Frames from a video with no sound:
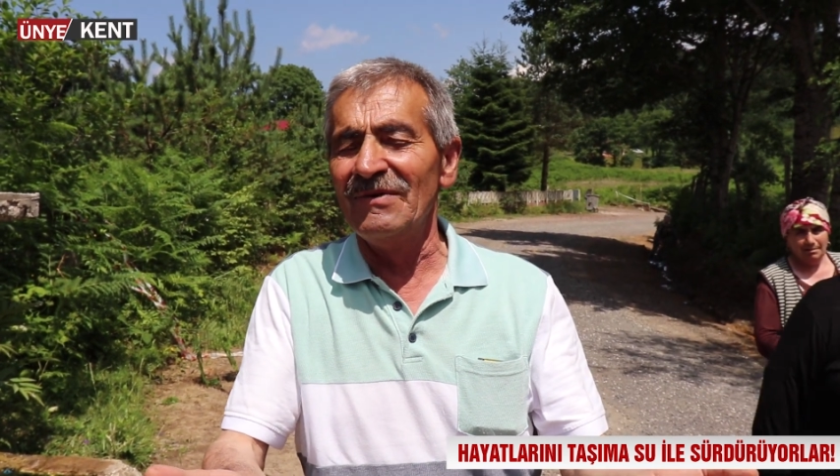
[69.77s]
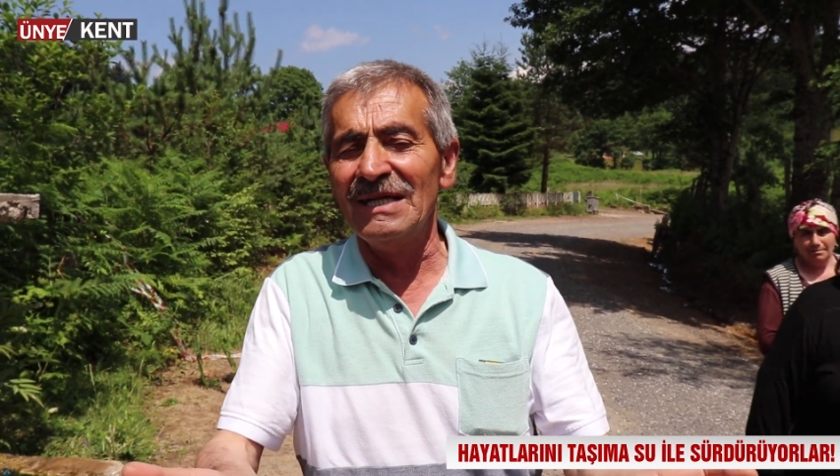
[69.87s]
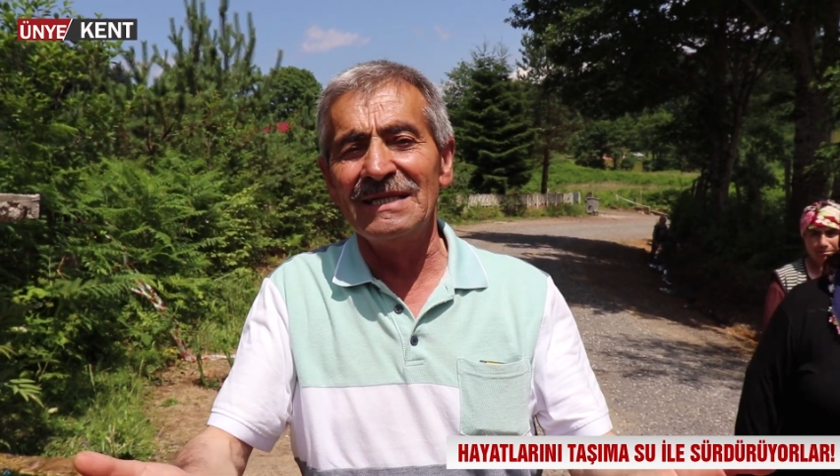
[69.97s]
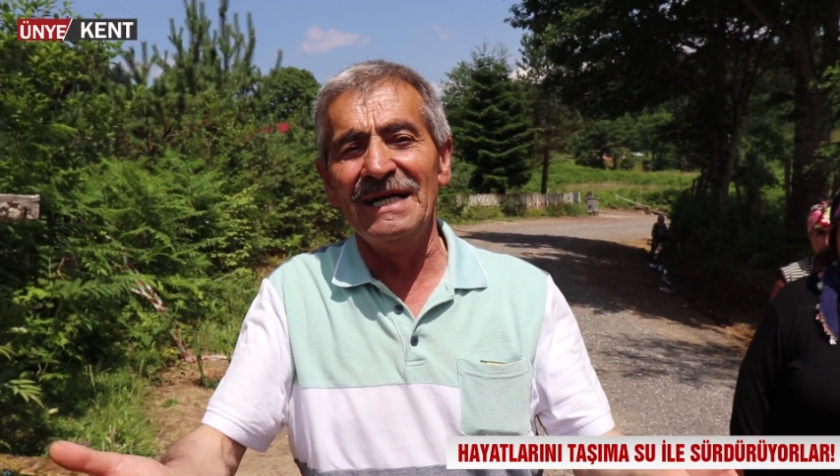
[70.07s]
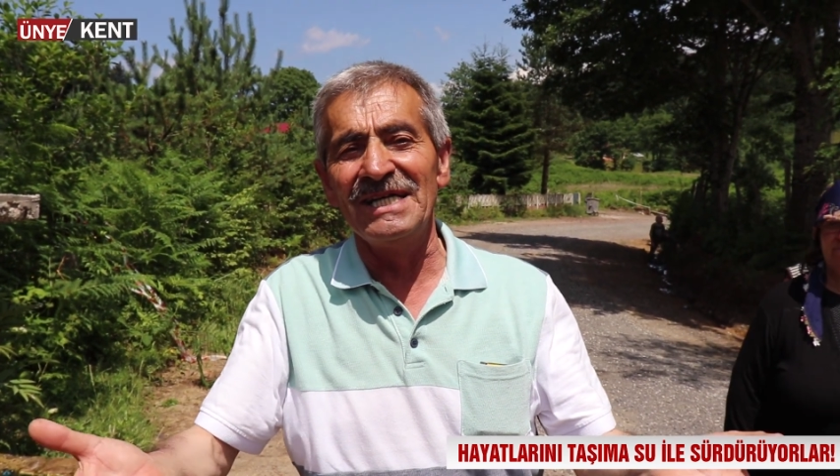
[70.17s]

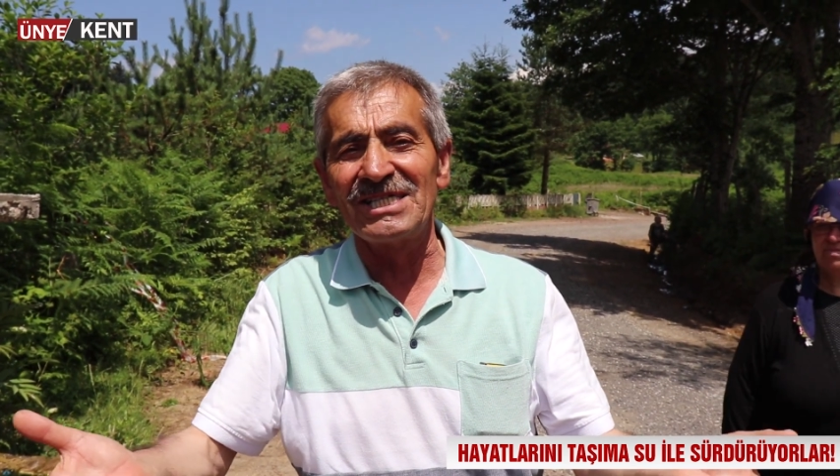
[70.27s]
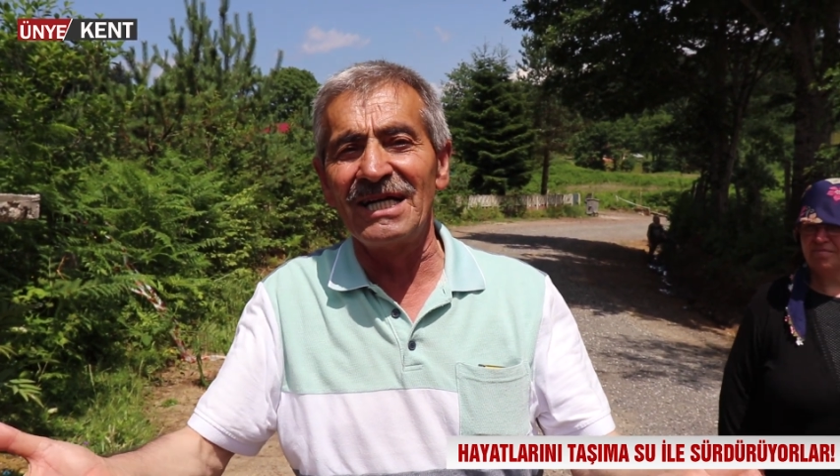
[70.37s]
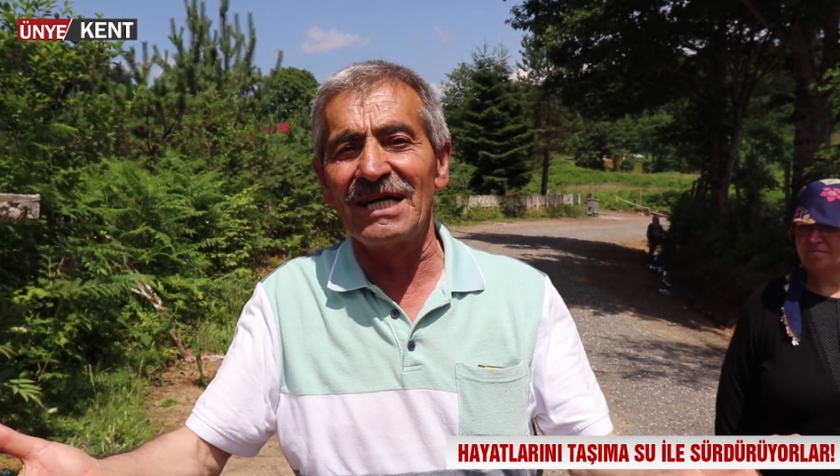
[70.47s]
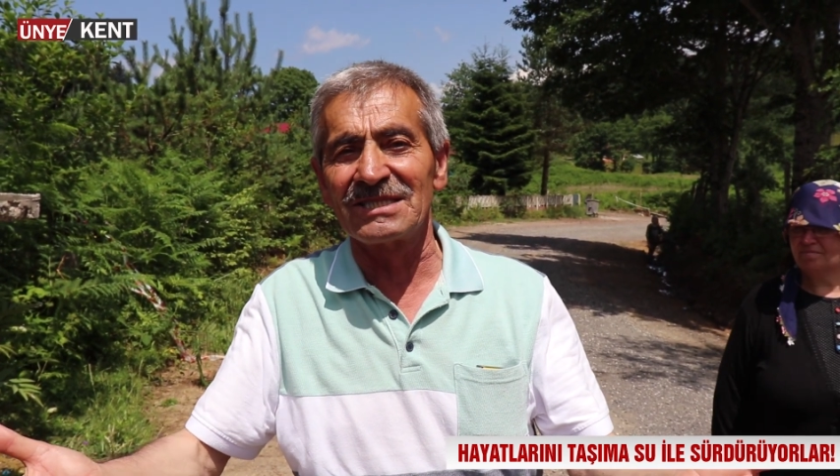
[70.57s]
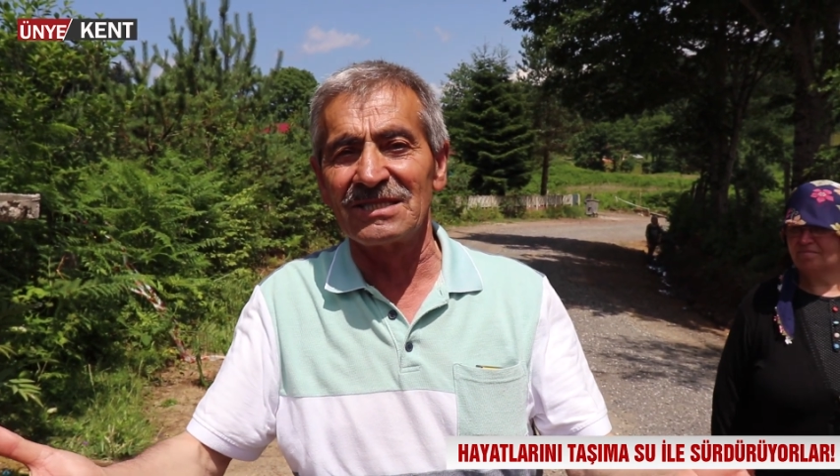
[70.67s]
vallahi
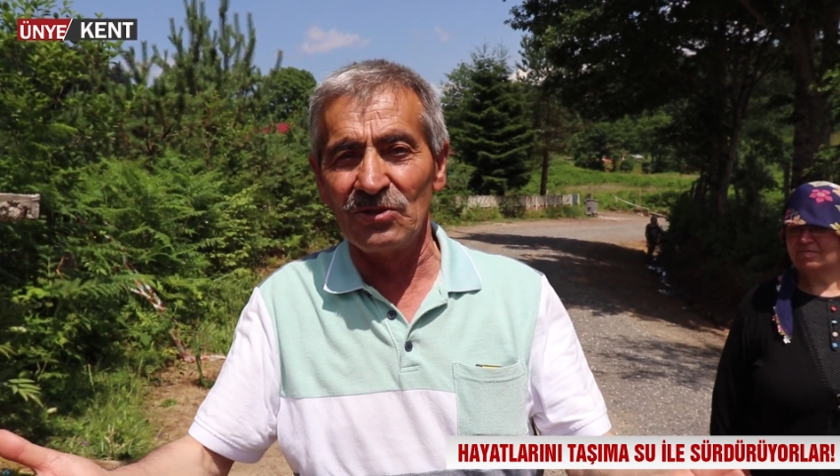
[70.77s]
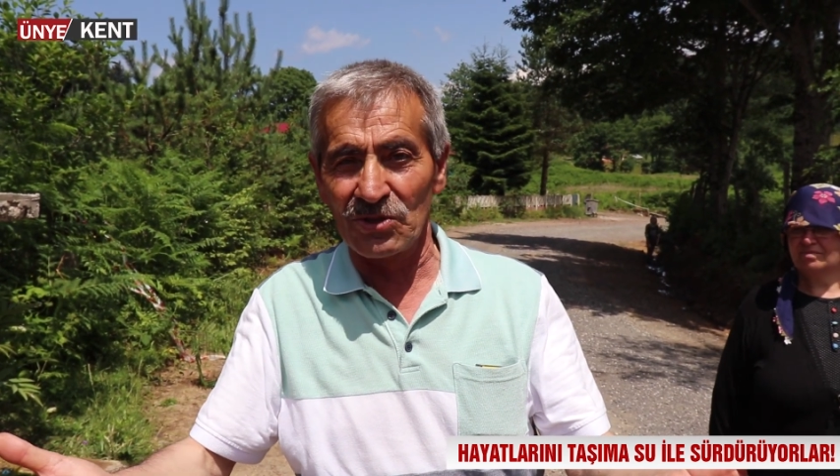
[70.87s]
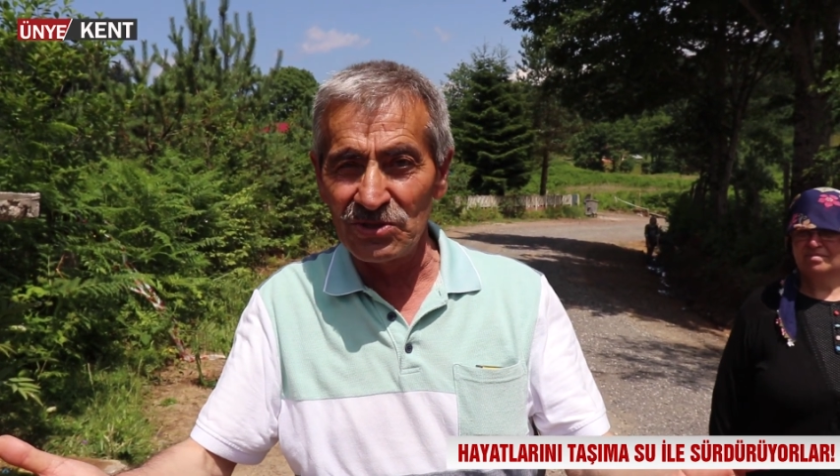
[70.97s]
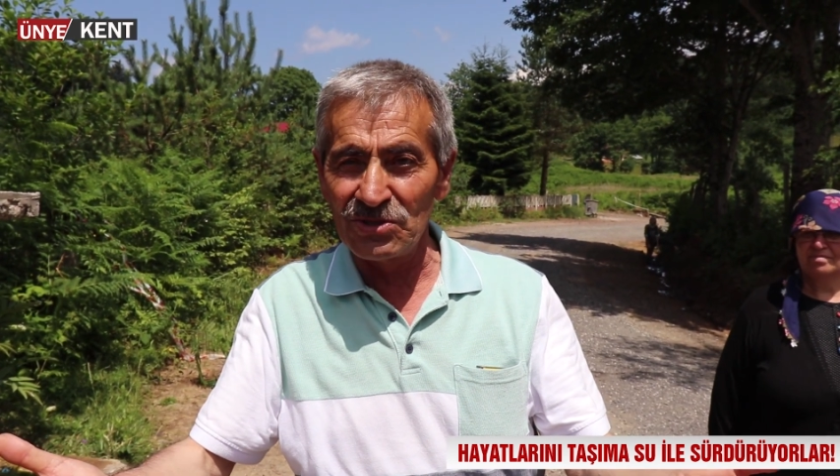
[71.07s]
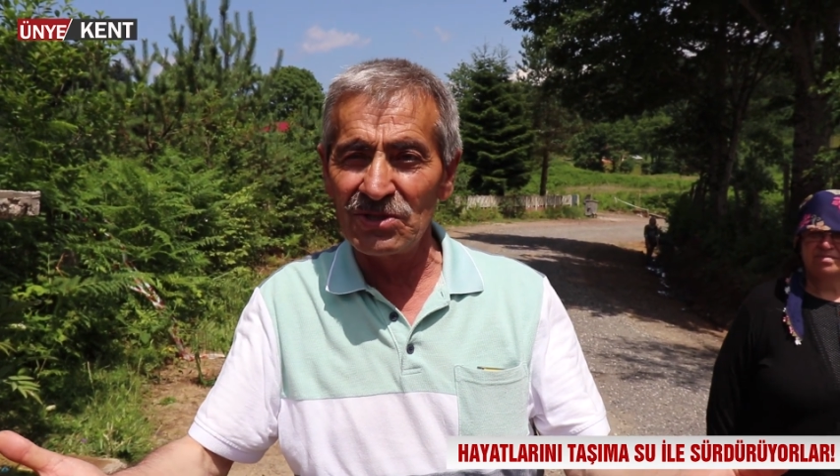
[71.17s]
işten acıdı
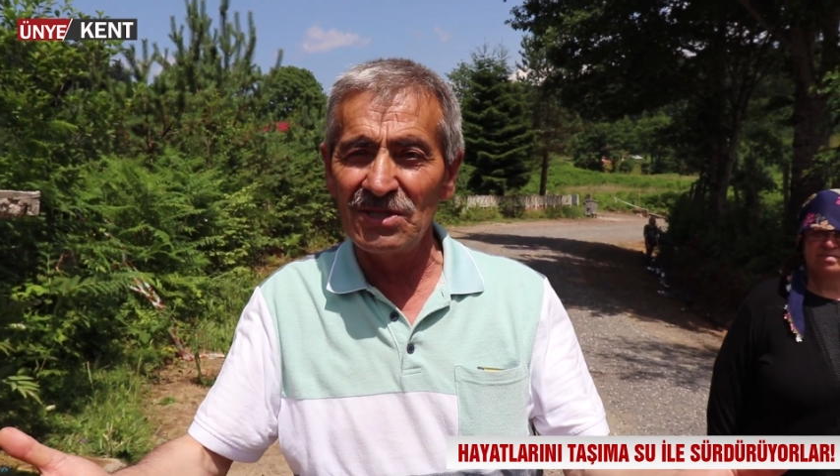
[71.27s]
diyoruz.